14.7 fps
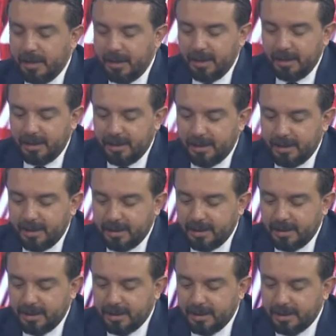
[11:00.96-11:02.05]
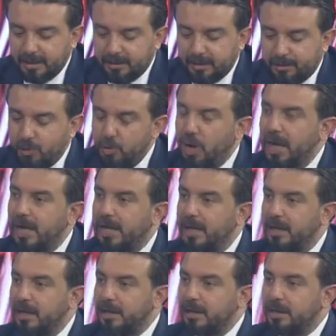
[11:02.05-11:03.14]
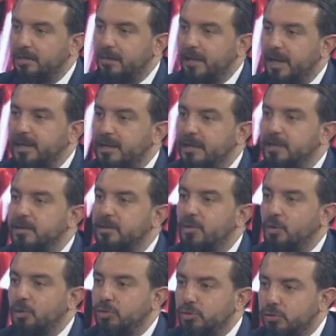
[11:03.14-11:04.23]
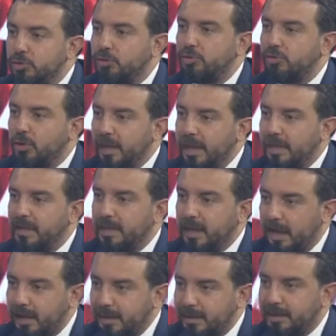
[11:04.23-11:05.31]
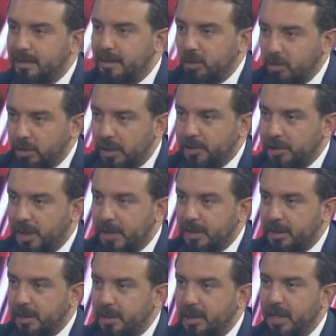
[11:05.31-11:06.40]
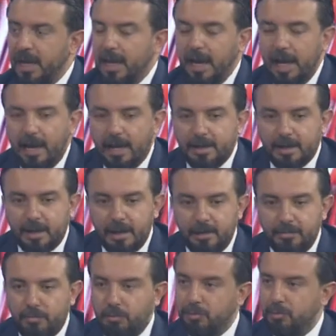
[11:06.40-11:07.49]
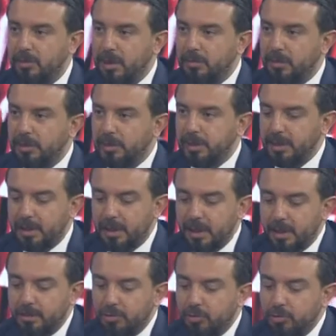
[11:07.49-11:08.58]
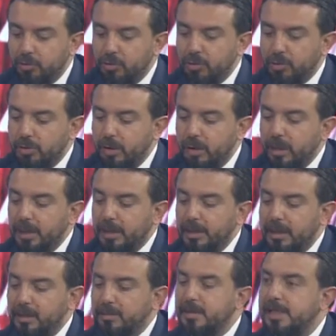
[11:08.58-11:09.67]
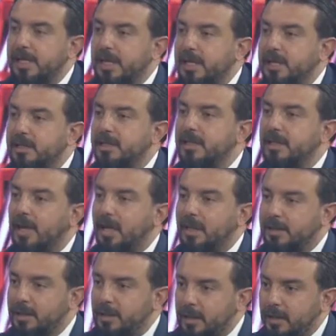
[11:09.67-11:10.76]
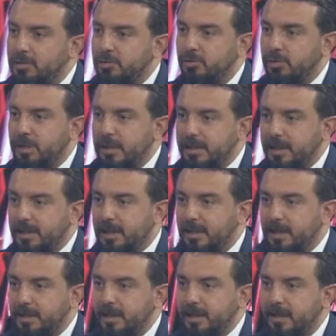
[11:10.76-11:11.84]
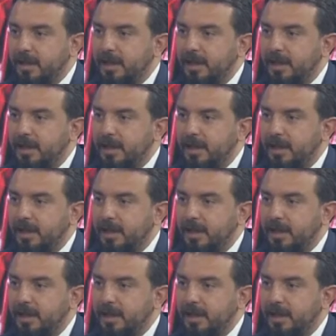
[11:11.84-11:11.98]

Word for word: e, bu akaryakıt fiyatının 30 doların altında olacağını her daim vurgulamıştı. Bunu 28'in altına da düşüreceklerini